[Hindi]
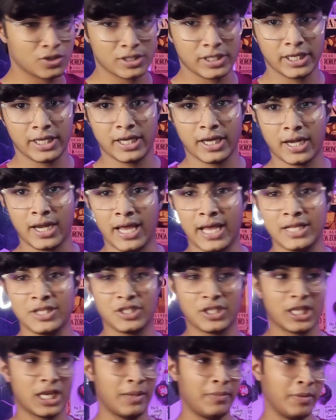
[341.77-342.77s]
को स्टिक करना
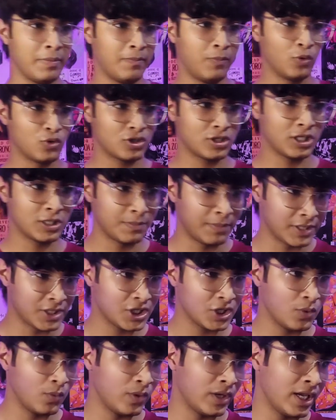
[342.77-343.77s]
है जितने भी पोस्टर्स
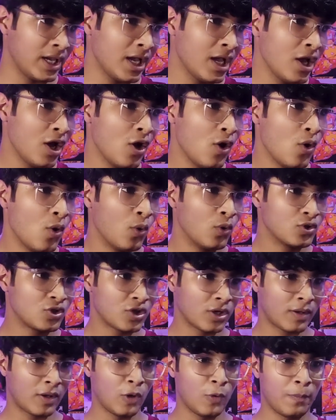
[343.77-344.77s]
बचे हुए हैं
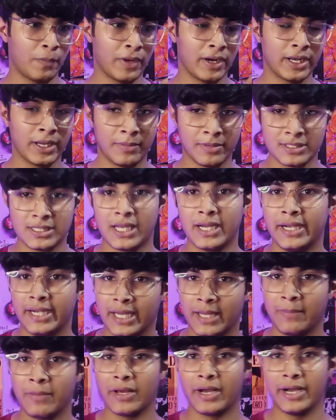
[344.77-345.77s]
उन सब के ऊपर डबल
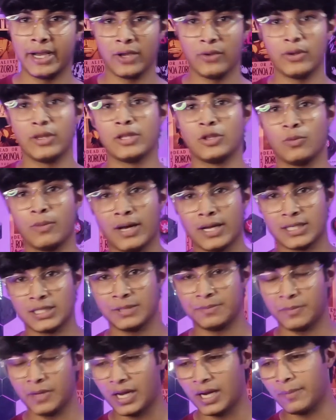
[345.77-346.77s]
साइड टेप लगा के उन्हें दोबारा
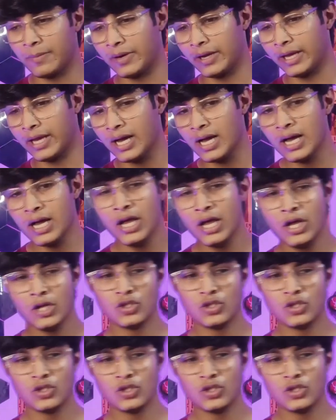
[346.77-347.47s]
चिपकाना पड़ेगा